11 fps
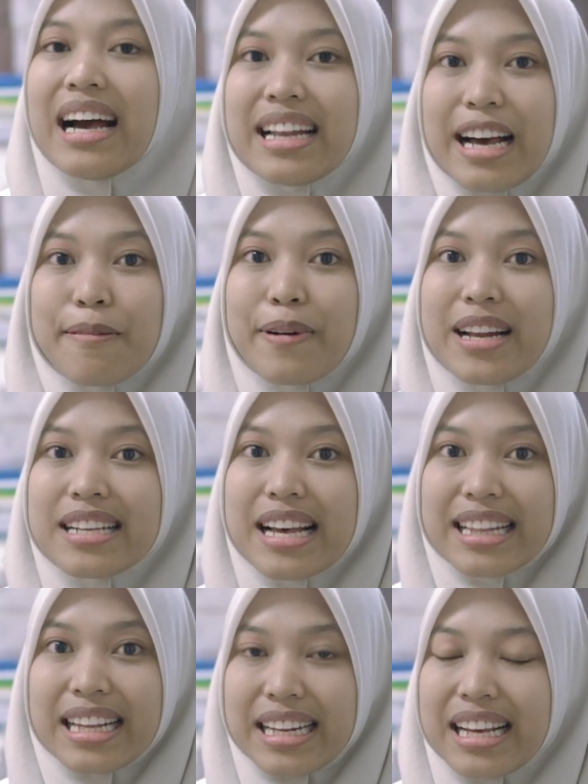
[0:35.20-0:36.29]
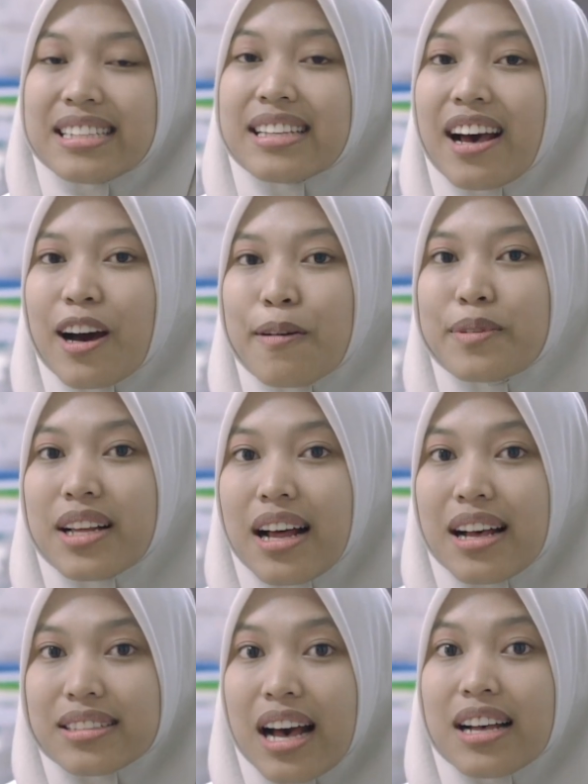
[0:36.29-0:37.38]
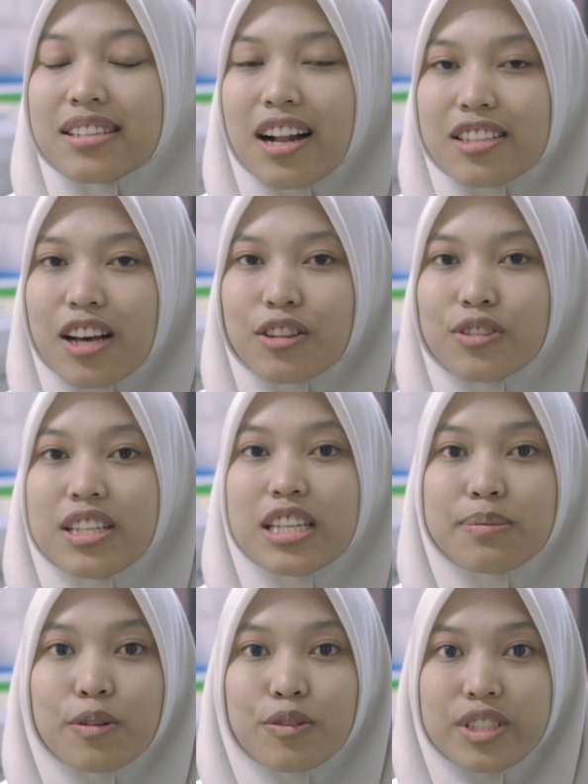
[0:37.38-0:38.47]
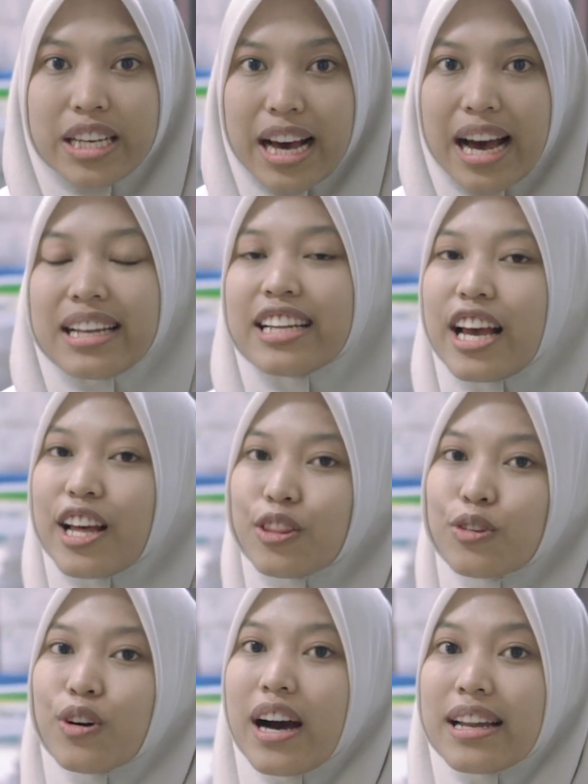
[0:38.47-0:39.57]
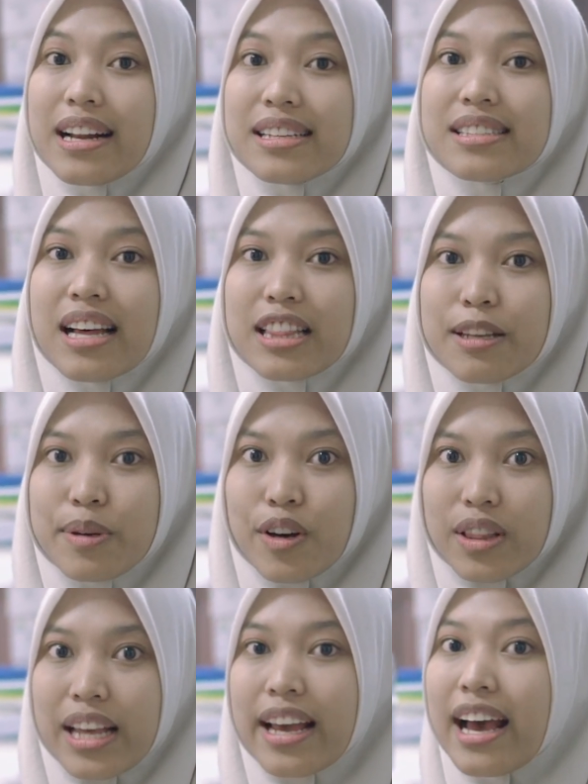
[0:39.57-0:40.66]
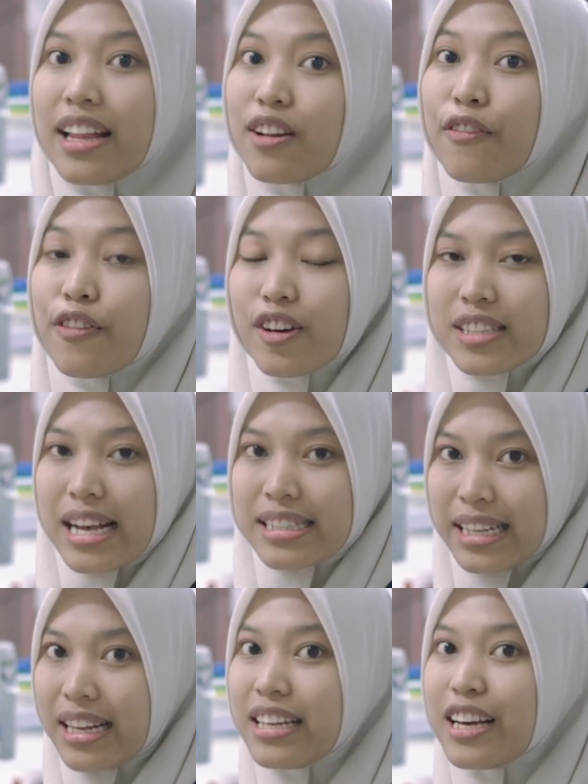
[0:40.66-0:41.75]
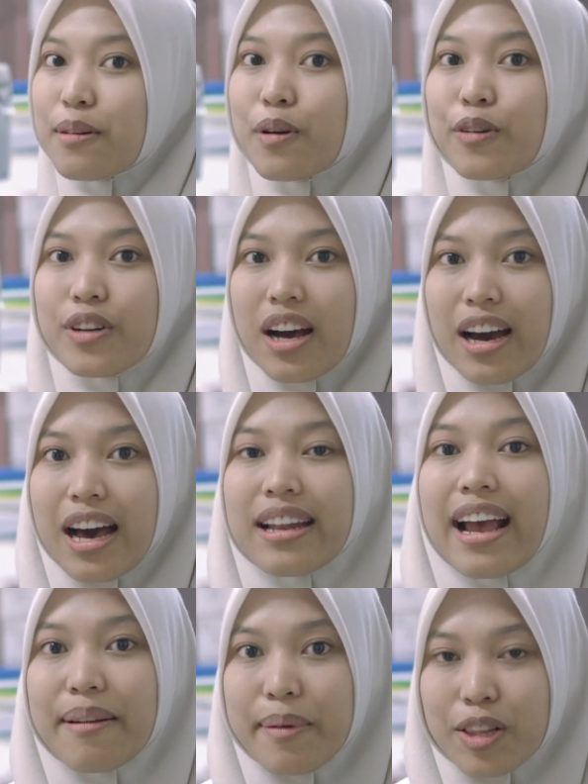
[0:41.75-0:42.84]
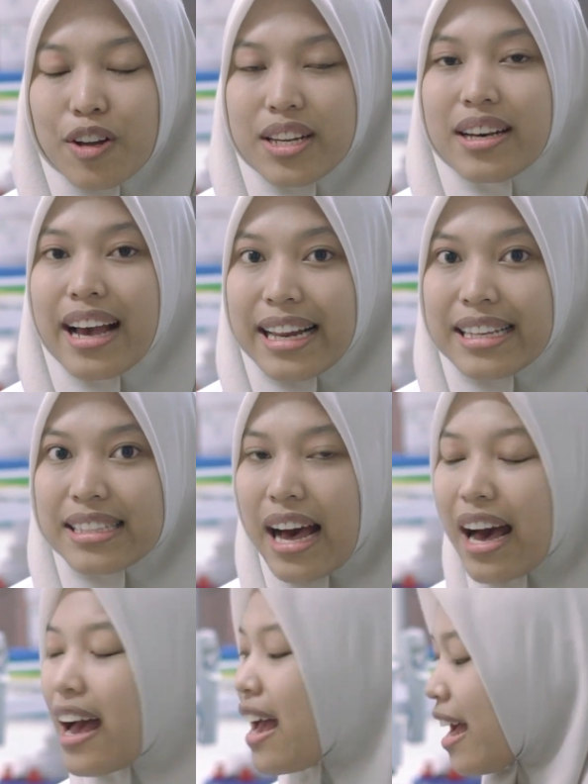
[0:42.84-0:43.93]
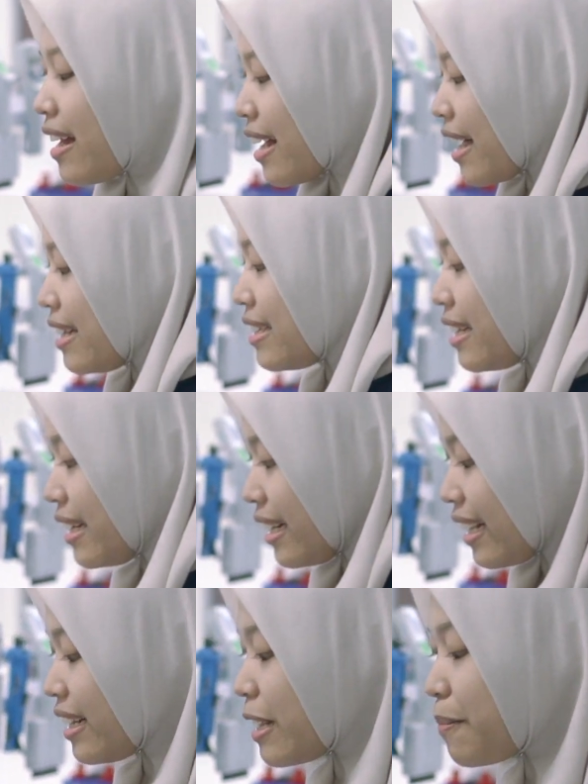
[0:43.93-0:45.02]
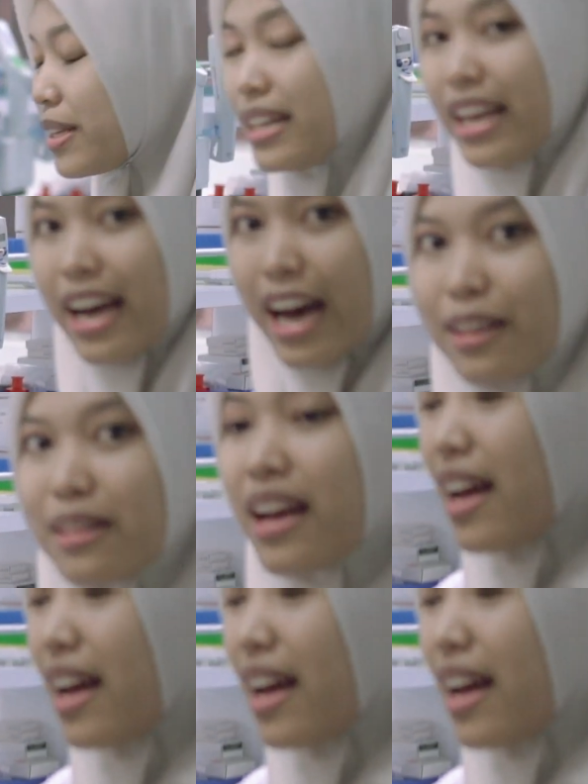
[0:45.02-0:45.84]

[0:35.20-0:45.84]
Nah, pada saat ini saya akan menjelaskan salah satu jenis pengujian yaitu analisis antibiotik enterofloxacin dengan menggunakan metode ELISA. Nah, di sini dapat dilihat